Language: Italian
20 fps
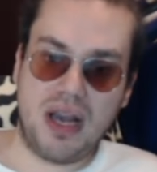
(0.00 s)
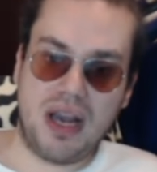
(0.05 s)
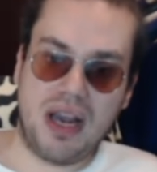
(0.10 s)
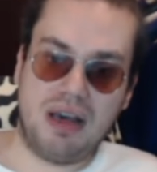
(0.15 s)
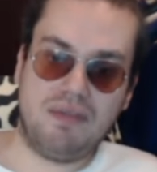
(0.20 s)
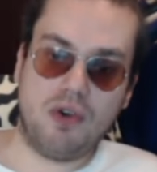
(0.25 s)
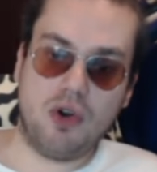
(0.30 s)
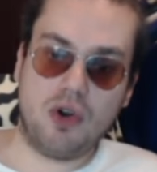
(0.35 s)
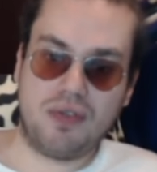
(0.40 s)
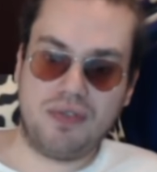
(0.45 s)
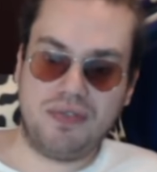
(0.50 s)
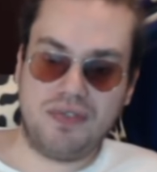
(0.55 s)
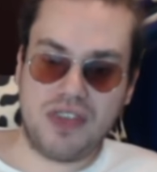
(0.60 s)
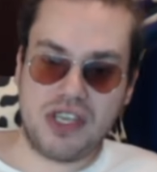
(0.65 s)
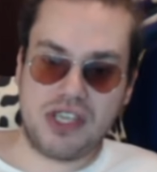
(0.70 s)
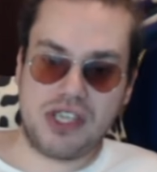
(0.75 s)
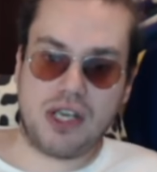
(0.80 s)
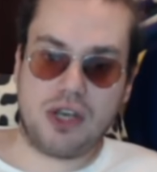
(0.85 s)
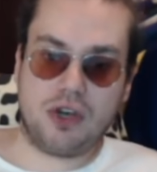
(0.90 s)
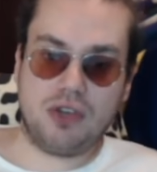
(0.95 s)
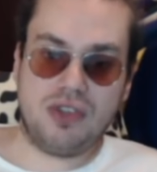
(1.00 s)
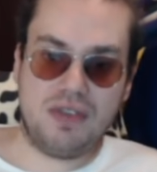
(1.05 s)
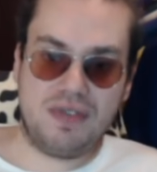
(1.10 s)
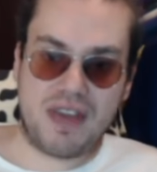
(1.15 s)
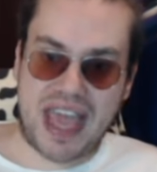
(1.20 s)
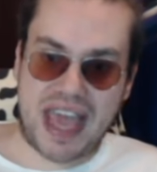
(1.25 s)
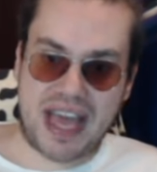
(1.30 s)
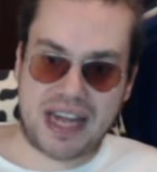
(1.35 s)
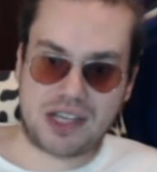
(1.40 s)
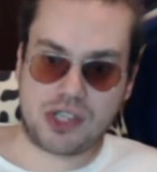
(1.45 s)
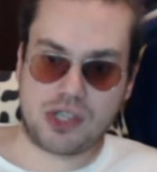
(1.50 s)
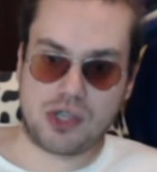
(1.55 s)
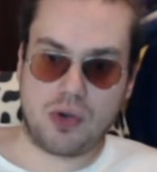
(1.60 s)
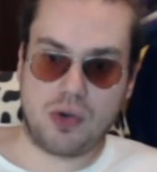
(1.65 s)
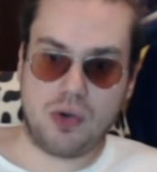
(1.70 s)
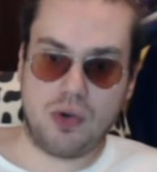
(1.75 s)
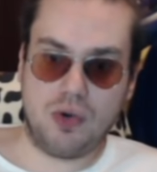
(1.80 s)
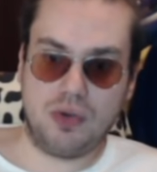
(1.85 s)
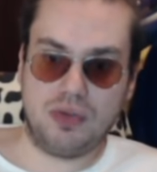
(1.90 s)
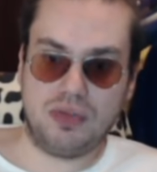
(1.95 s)
lavoro fisico diverso,
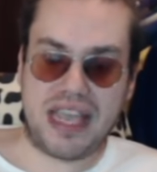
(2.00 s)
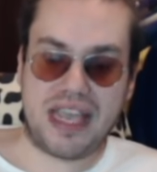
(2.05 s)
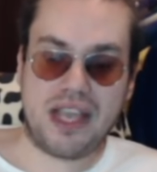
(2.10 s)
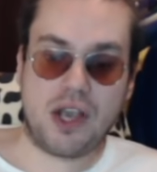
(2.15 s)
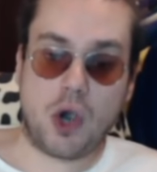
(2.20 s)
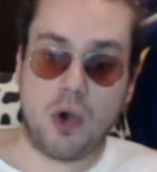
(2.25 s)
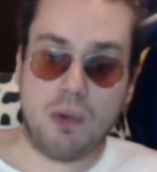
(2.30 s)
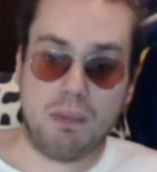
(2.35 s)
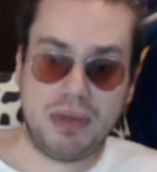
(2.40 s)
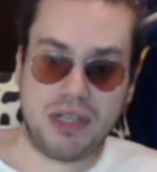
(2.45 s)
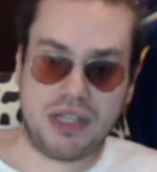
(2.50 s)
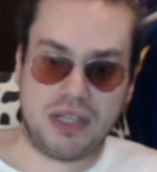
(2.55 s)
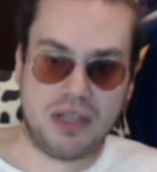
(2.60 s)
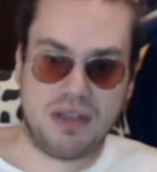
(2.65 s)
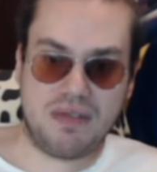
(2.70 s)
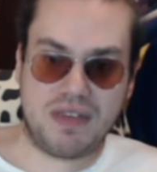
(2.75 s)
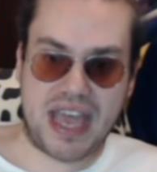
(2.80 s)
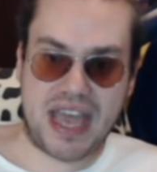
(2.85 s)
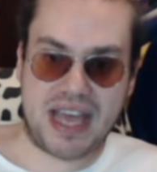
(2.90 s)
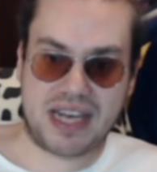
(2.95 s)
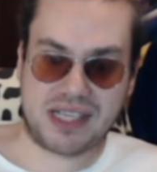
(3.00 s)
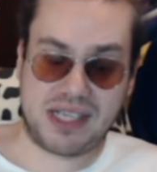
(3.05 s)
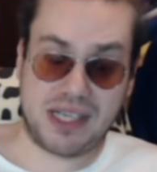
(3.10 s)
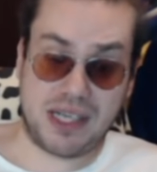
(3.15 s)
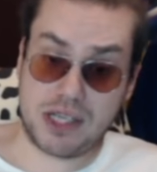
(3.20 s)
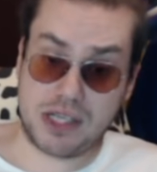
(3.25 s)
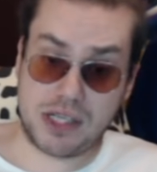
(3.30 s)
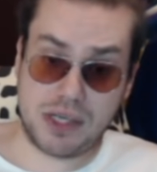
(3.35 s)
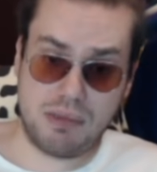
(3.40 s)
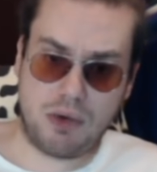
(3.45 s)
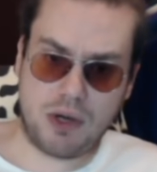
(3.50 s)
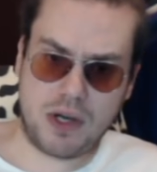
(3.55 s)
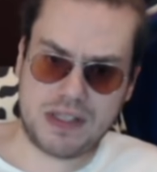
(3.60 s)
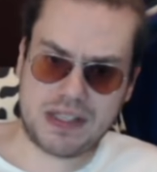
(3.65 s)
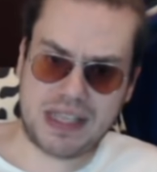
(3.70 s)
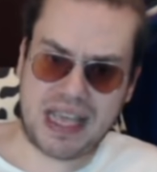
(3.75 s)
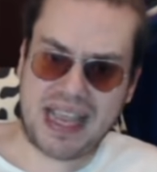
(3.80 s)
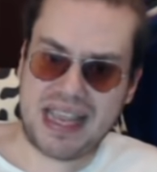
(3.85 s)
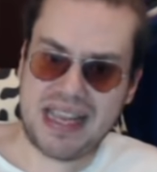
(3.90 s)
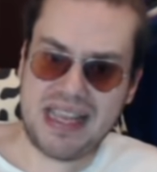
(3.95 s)
con dei compiti diversi che Simone
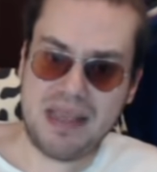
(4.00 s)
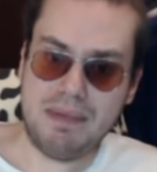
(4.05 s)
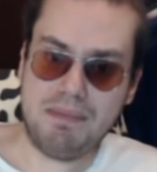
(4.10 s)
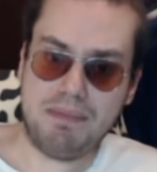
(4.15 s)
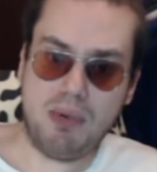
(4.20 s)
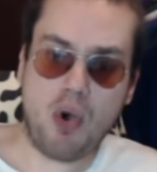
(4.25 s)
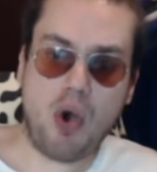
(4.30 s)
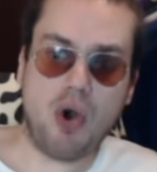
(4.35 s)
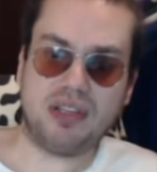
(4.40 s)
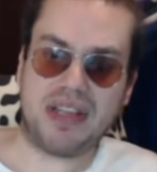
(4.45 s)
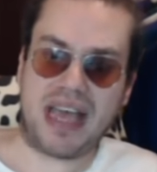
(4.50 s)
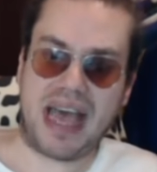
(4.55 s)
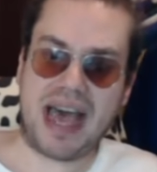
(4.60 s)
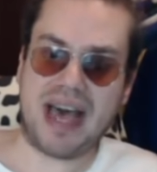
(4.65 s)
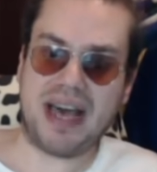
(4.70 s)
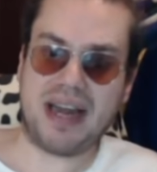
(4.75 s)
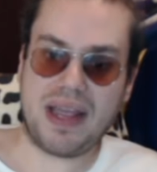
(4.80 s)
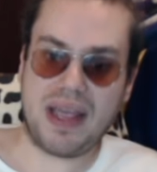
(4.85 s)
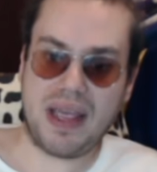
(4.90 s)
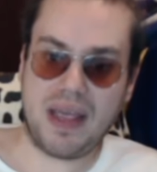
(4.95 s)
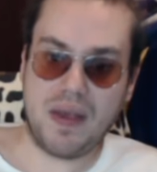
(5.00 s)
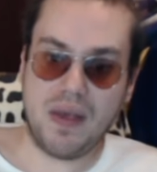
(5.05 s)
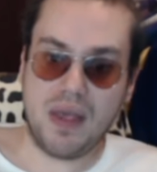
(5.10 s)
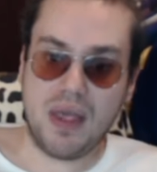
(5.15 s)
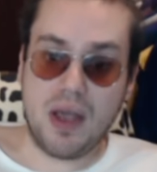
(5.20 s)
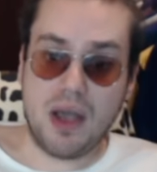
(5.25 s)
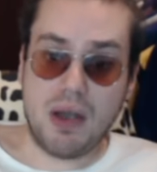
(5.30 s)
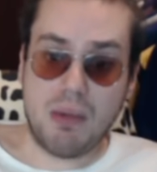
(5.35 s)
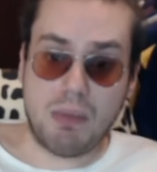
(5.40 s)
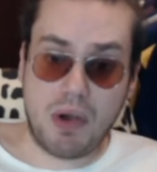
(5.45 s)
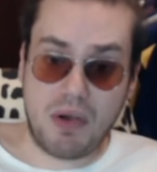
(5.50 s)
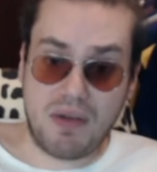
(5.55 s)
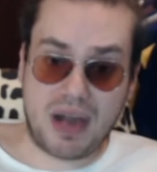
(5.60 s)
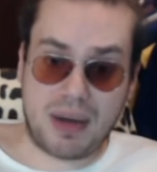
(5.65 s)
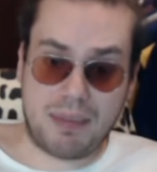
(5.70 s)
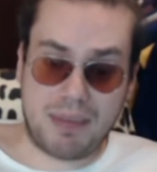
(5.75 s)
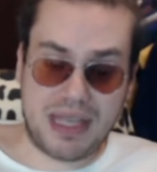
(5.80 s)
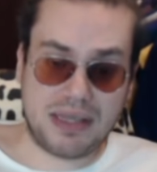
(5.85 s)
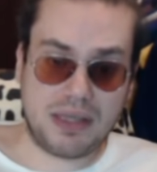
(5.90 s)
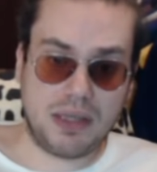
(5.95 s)
Inzaghi gli può dare, può
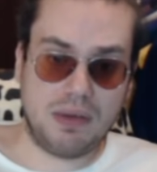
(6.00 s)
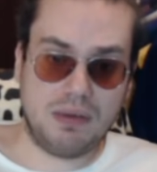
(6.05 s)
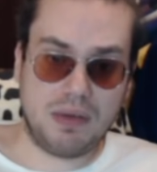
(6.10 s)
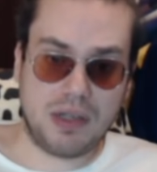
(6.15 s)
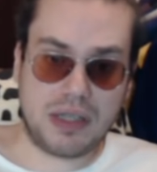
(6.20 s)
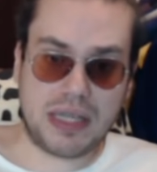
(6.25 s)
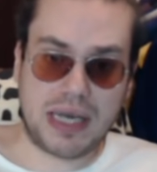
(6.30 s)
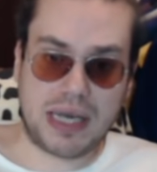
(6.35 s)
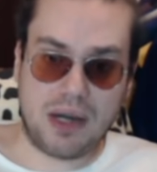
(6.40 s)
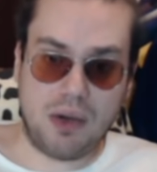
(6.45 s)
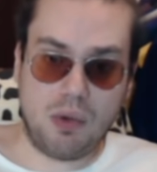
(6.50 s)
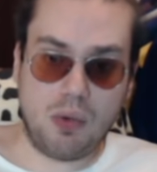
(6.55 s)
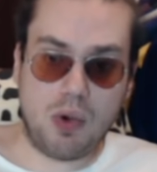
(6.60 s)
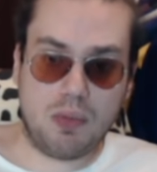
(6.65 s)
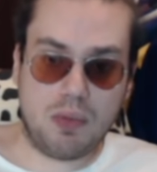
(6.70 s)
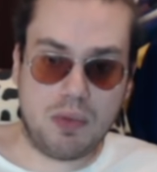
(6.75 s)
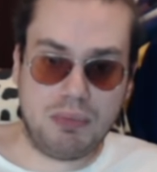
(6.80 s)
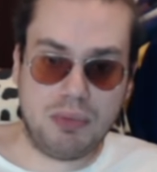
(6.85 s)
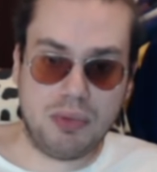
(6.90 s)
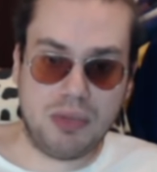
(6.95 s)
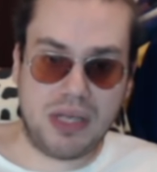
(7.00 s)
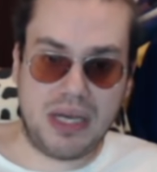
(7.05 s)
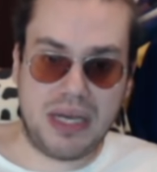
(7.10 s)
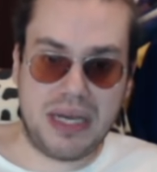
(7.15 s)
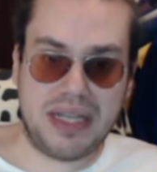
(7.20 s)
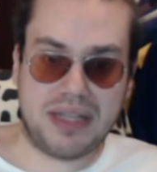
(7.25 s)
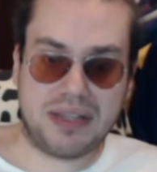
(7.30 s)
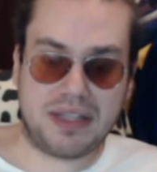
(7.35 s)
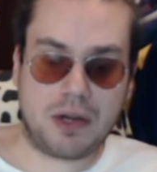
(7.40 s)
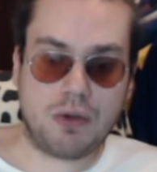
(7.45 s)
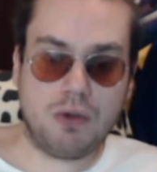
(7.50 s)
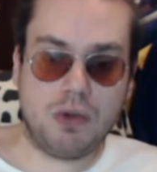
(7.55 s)
veramente diventare l'uomo in più dell'Inter.